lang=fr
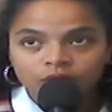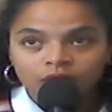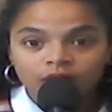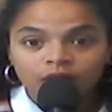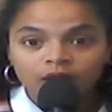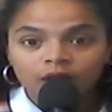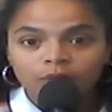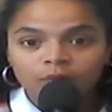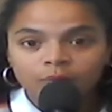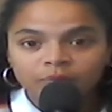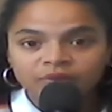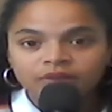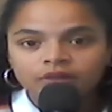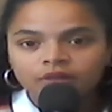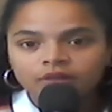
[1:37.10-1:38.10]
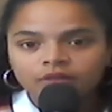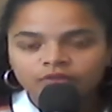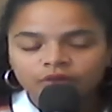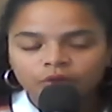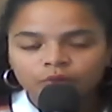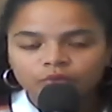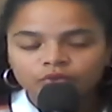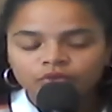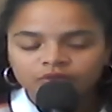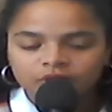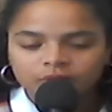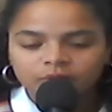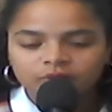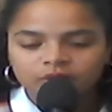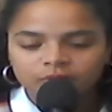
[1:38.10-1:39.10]
à pied, enfin en bus et
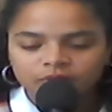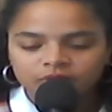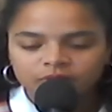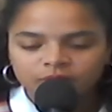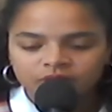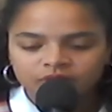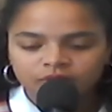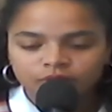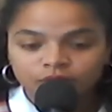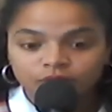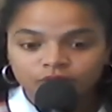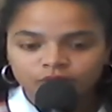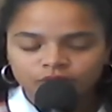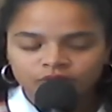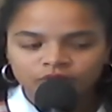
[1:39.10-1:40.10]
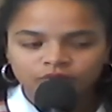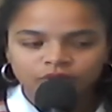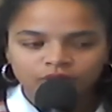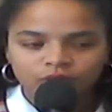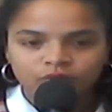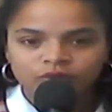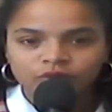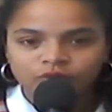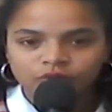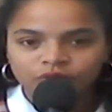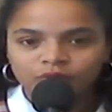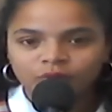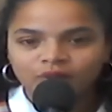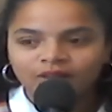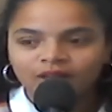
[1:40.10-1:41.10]
à pied, parce qu'il m'a dit que cette fracture, ça fait
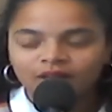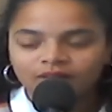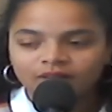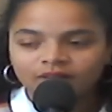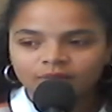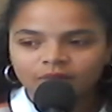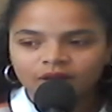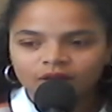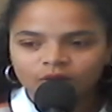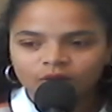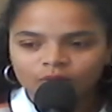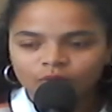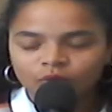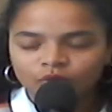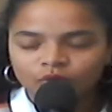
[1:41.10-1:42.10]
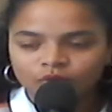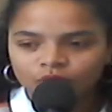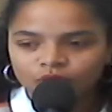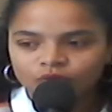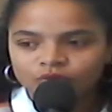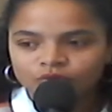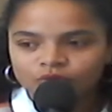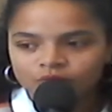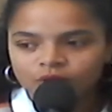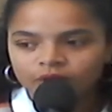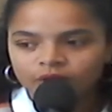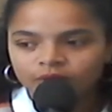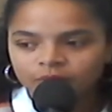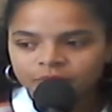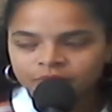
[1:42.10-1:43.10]
vraiment très très mal. Normalement, on hurle de
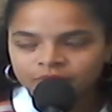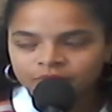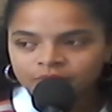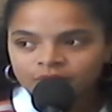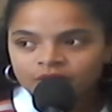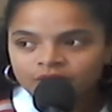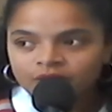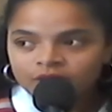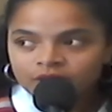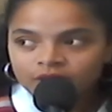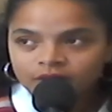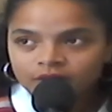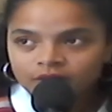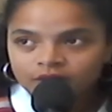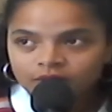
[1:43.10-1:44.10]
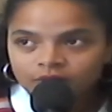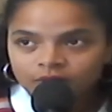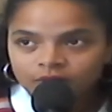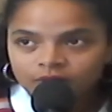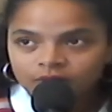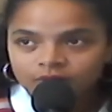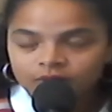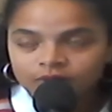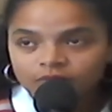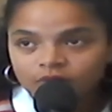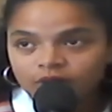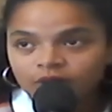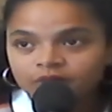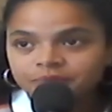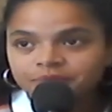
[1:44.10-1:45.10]
douleur. Et, euh,
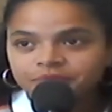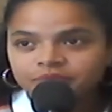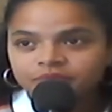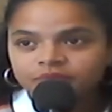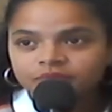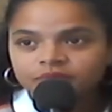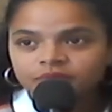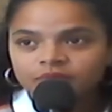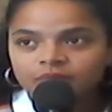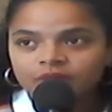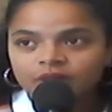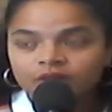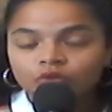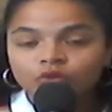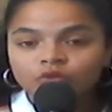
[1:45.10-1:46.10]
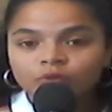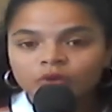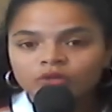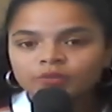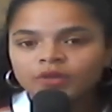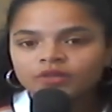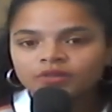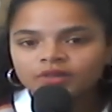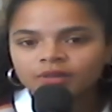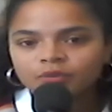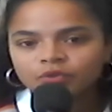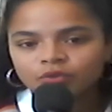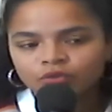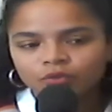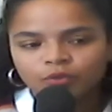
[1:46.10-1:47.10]
voilà. Et donc, moi, je m'attendais
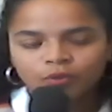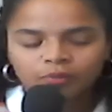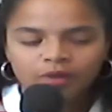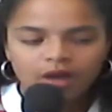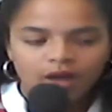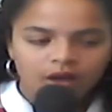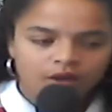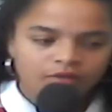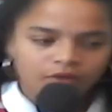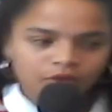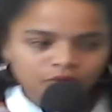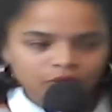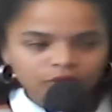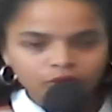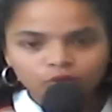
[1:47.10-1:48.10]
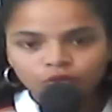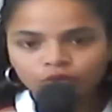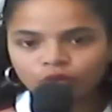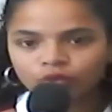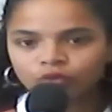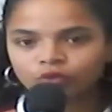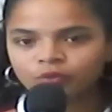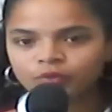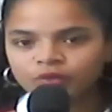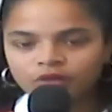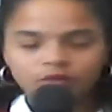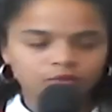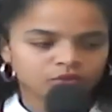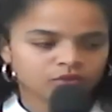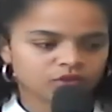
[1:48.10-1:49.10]
absolument pas à avoir une fracture du pied.
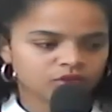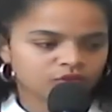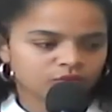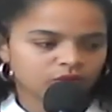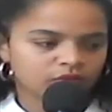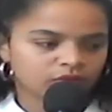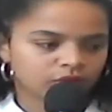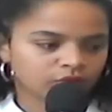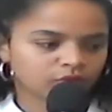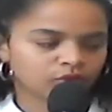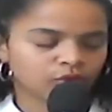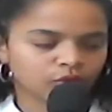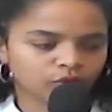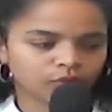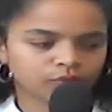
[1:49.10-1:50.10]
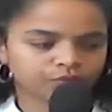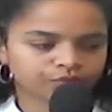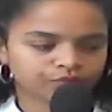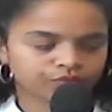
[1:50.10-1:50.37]
Je me suis dit, je vais avoir une,